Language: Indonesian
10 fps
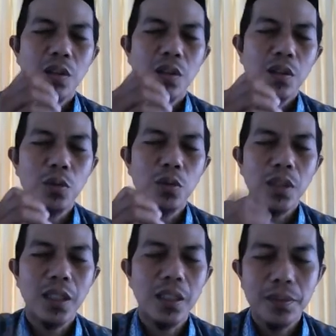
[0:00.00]

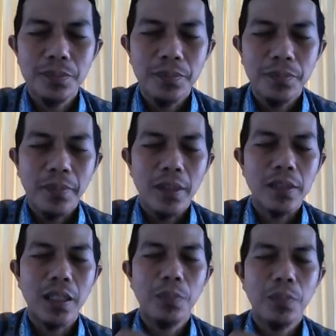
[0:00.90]
mungkin
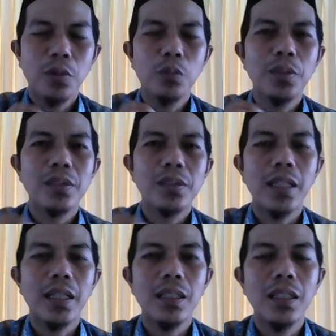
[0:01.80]
saya belum bisa
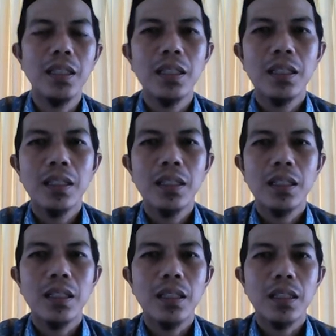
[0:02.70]
ini
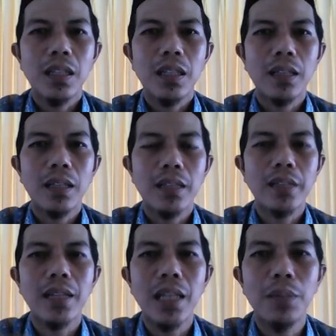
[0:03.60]
karena
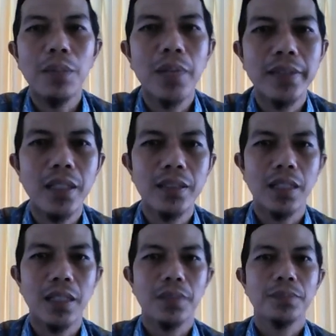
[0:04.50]
saya salah
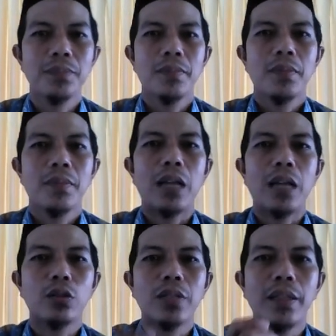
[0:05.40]
belajarnya
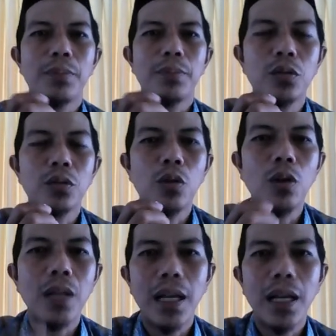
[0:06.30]
atau saya perlu
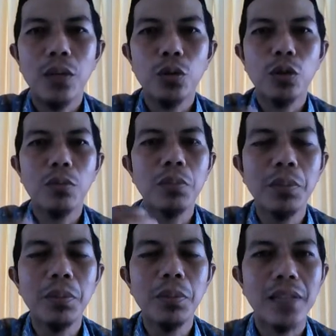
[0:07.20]
orang untuk
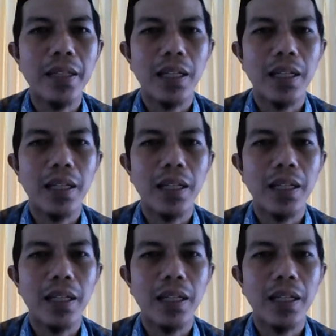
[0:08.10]
membimbing saya